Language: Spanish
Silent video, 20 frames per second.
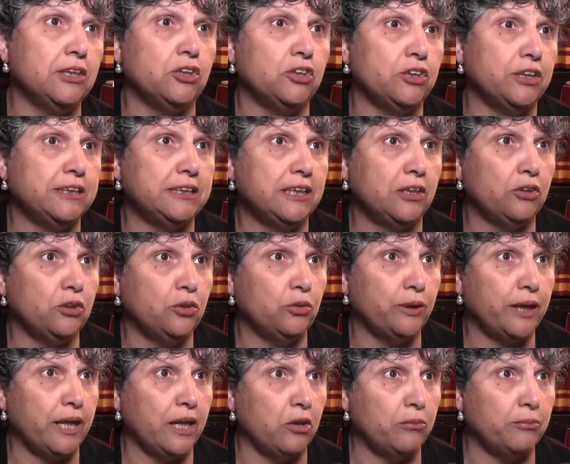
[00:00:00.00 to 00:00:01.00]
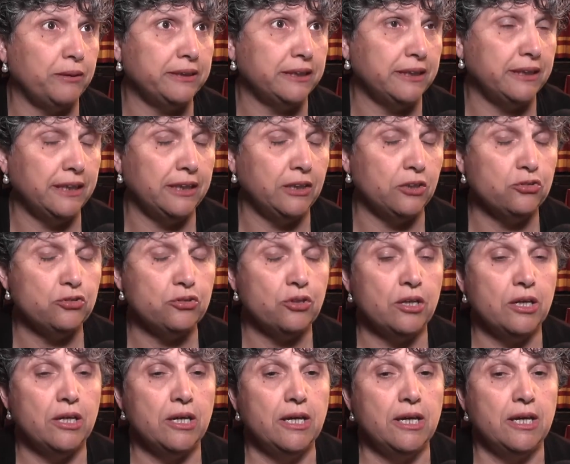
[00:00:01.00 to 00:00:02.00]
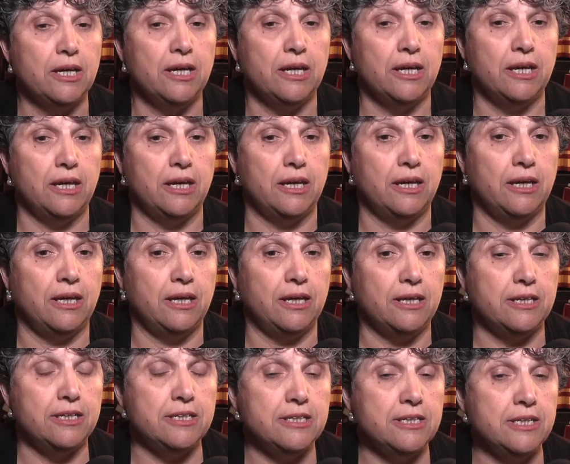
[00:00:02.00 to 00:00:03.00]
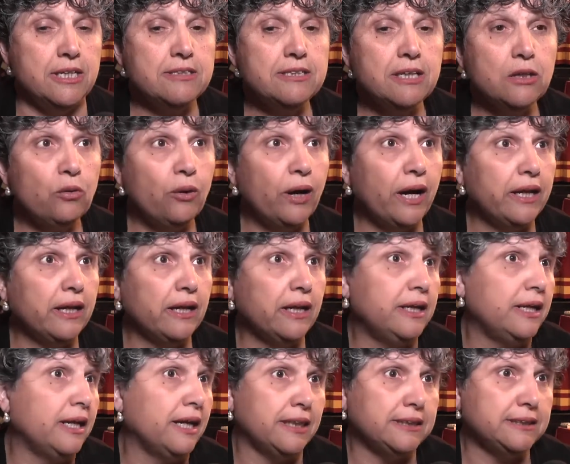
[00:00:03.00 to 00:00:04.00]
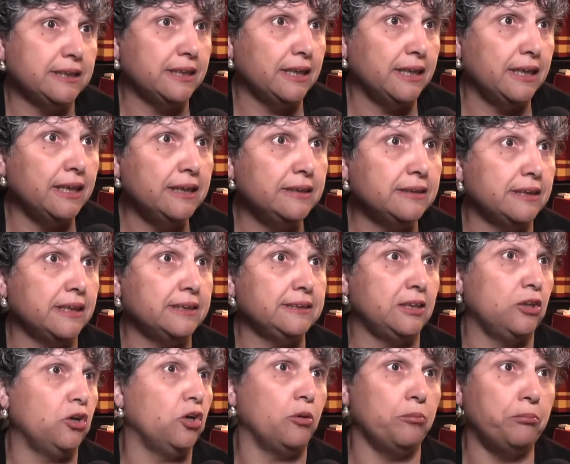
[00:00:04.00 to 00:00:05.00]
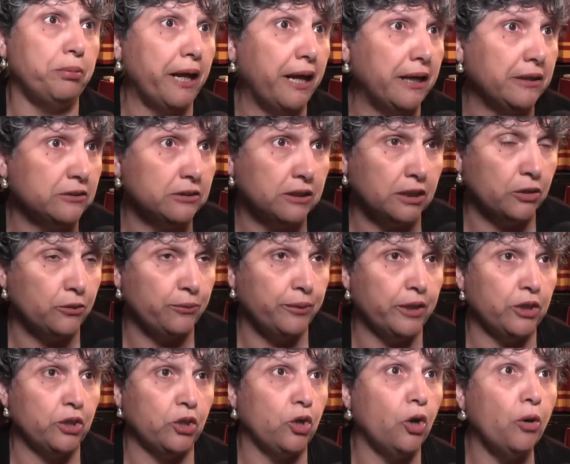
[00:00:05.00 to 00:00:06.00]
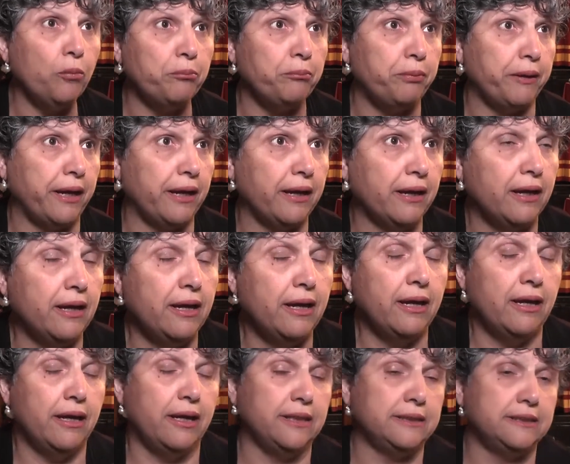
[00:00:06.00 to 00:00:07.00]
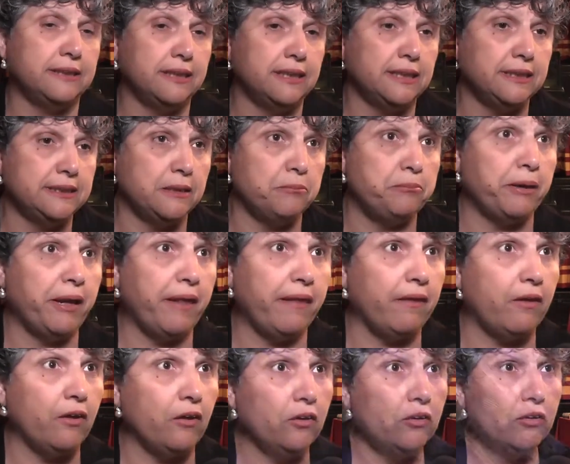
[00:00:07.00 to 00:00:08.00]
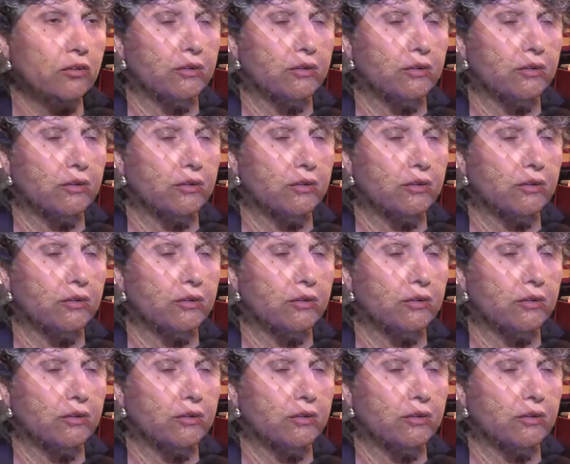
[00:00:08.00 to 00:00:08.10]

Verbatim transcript: es donde está hoy ubicado Mataderos. Eh, y ese lugar era Casa de Quintas, lo compraron, el gobierno compra ese, predio